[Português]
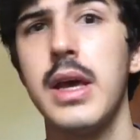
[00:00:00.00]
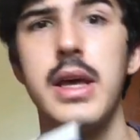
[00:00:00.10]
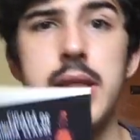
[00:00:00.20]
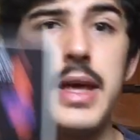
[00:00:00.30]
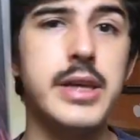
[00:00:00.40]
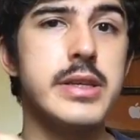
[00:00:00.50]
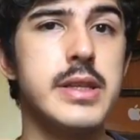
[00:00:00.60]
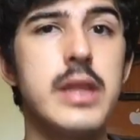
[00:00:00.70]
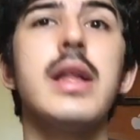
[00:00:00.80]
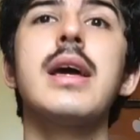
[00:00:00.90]
E desde
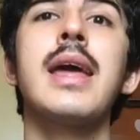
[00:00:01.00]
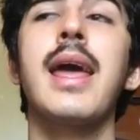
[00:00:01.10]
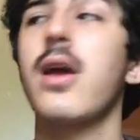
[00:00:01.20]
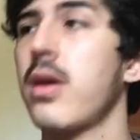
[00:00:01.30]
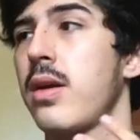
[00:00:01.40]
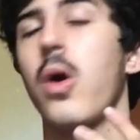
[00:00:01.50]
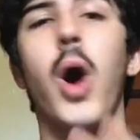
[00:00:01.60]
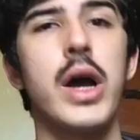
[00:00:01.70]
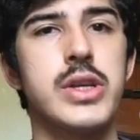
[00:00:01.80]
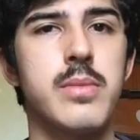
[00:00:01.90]
cedo ela que
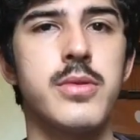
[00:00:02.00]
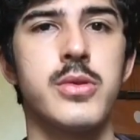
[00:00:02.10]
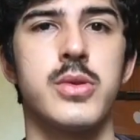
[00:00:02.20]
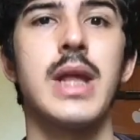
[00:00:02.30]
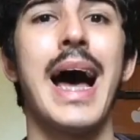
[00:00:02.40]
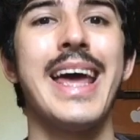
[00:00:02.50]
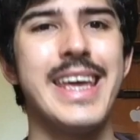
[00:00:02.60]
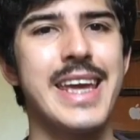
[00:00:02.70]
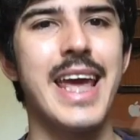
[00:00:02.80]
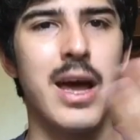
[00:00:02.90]
gosta muito de estudar e
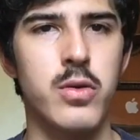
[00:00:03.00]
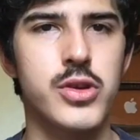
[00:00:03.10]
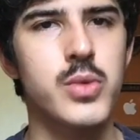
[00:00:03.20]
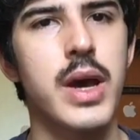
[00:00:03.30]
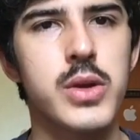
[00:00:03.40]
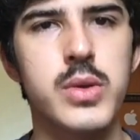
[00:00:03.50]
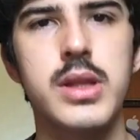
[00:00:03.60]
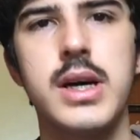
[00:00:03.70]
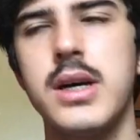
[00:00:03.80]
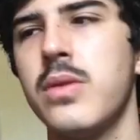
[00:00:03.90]
quer continuar
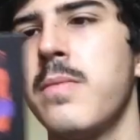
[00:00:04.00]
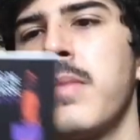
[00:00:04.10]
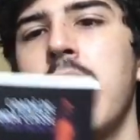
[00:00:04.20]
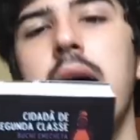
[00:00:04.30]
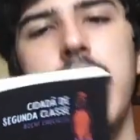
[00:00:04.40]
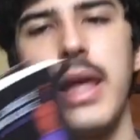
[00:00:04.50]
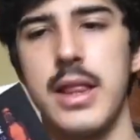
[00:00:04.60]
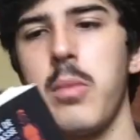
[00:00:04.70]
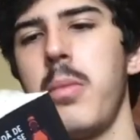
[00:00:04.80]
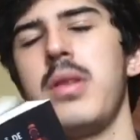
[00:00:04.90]
estudando. E até
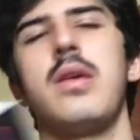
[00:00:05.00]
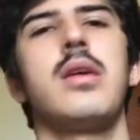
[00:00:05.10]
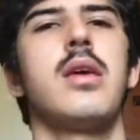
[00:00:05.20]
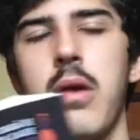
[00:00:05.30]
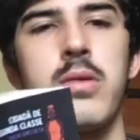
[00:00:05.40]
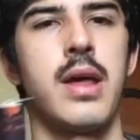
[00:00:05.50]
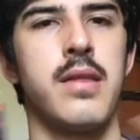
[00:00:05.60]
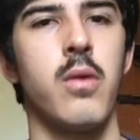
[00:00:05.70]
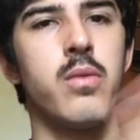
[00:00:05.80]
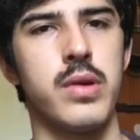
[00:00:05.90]
o momento em que acontecem
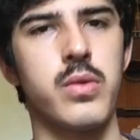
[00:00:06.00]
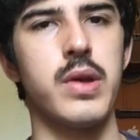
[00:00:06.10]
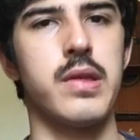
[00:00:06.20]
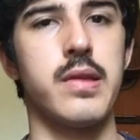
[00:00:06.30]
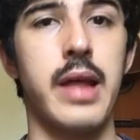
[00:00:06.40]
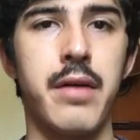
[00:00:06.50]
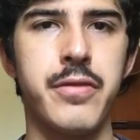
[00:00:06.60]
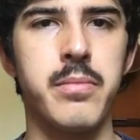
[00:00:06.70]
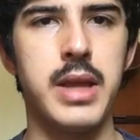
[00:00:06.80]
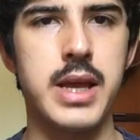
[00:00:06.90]
algumas coisas na
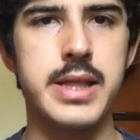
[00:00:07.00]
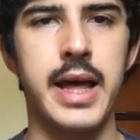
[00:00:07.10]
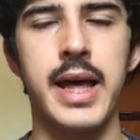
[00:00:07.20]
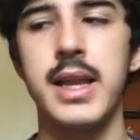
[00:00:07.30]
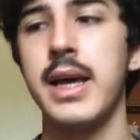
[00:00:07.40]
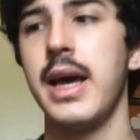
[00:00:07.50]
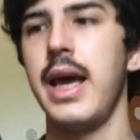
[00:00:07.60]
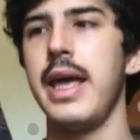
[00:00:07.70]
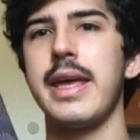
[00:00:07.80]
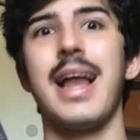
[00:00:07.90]
família dela,
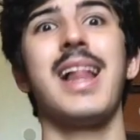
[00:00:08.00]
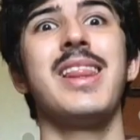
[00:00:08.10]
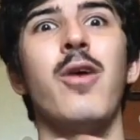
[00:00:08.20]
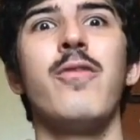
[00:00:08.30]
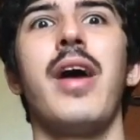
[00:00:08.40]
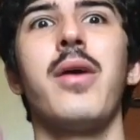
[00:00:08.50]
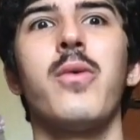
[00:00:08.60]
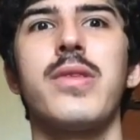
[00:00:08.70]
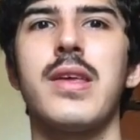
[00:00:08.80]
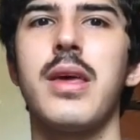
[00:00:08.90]
em que ela não vai
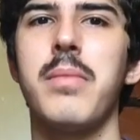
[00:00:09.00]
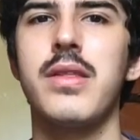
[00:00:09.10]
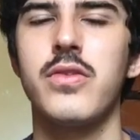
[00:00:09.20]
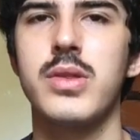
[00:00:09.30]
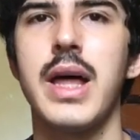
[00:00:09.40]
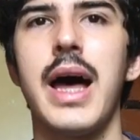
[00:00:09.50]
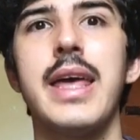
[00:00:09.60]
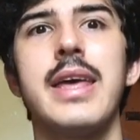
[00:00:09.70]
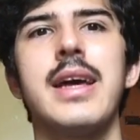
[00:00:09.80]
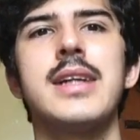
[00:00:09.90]
conseguir mais estudar, e
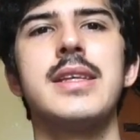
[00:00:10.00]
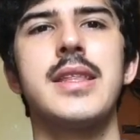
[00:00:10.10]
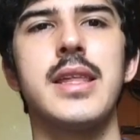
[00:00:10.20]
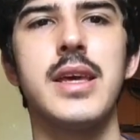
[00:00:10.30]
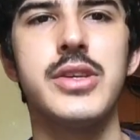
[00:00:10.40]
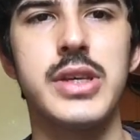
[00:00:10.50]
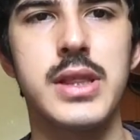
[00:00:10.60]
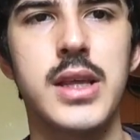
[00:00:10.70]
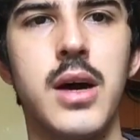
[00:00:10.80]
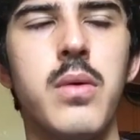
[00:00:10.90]
aí ela decide
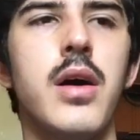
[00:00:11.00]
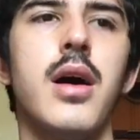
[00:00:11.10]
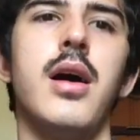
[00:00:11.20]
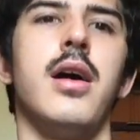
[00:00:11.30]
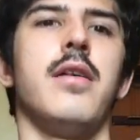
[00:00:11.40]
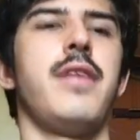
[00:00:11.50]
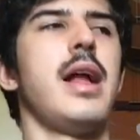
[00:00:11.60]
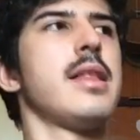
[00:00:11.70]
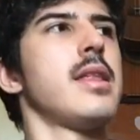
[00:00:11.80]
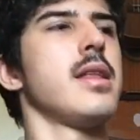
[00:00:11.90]
então falar
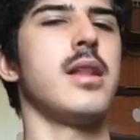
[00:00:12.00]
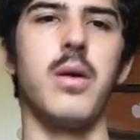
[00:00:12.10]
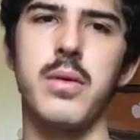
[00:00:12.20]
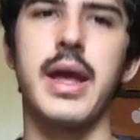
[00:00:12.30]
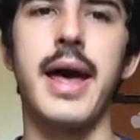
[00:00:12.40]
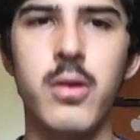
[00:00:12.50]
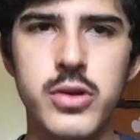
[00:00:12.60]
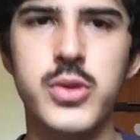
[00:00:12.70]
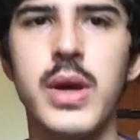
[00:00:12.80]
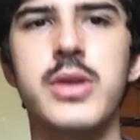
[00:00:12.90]
assim: não, eu quero
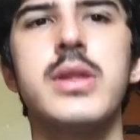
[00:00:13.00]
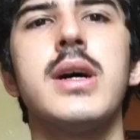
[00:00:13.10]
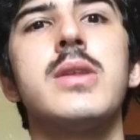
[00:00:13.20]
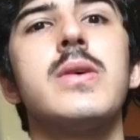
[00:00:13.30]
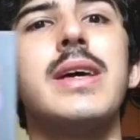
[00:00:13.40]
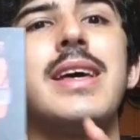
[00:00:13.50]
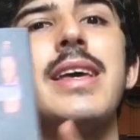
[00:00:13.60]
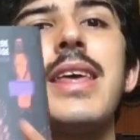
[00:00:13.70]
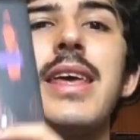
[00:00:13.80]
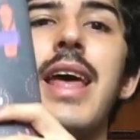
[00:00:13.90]
continuar estudando
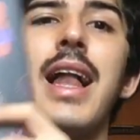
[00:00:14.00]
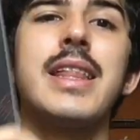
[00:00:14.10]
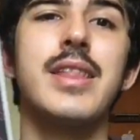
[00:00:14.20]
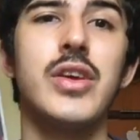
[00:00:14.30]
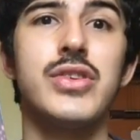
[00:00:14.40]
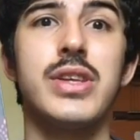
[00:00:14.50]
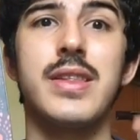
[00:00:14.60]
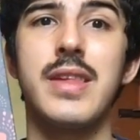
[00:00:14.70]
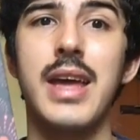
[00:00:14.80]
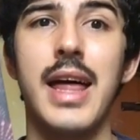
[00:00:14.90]
e ela decide
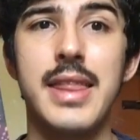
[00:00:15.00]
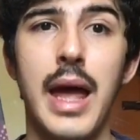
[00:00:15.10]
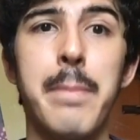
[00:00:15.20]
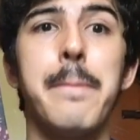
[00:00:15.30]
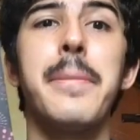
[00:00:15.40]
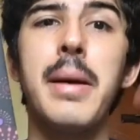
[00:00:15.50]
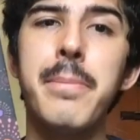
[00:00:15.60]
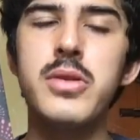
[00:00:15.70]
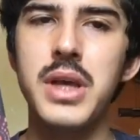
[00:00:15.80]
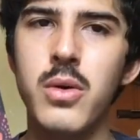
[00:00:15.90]
se casar para
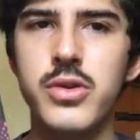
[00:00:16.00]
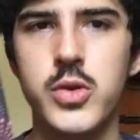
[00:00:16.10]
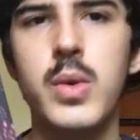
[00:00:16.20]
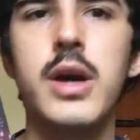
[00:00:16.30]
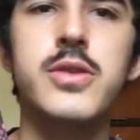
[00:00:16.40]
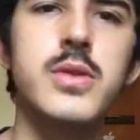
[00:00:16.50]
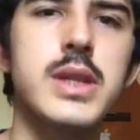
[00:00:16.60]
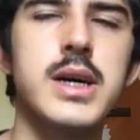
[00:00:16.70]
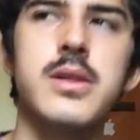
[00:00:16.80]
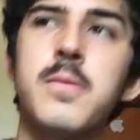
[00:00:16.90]
poder continuar
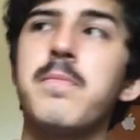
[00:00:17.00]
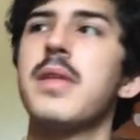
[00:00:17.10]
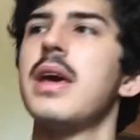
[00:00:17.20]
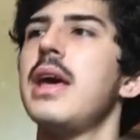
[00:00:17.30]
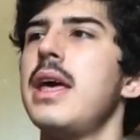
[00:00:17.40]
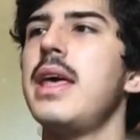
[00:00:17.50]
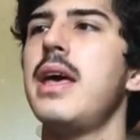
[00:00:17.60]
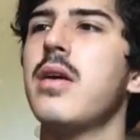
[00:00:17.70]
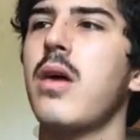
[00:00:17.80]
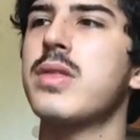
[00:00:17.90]
estudando. E aí
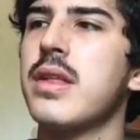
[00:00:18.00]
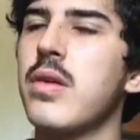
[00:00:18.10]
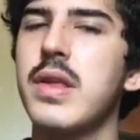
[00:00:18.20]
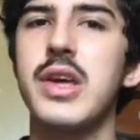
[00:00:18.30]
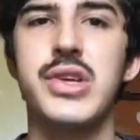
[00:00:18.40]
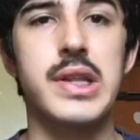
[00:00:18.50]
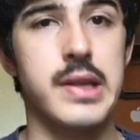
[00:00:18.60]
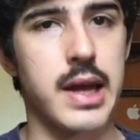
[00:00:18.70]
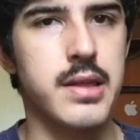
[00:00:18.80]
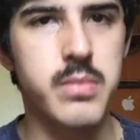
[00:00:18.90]
o que acontece é o seguinte, ela se
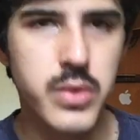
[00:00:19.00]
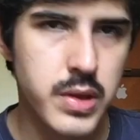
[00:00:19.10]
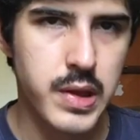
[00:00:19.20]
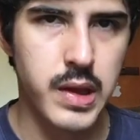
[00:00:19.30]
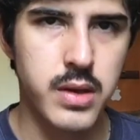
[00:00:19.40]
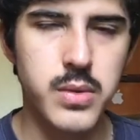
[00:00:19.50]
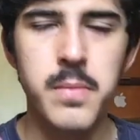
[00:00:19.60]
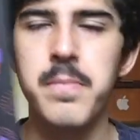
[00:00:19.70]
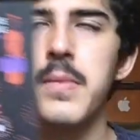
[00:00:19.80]
casa muito cedo.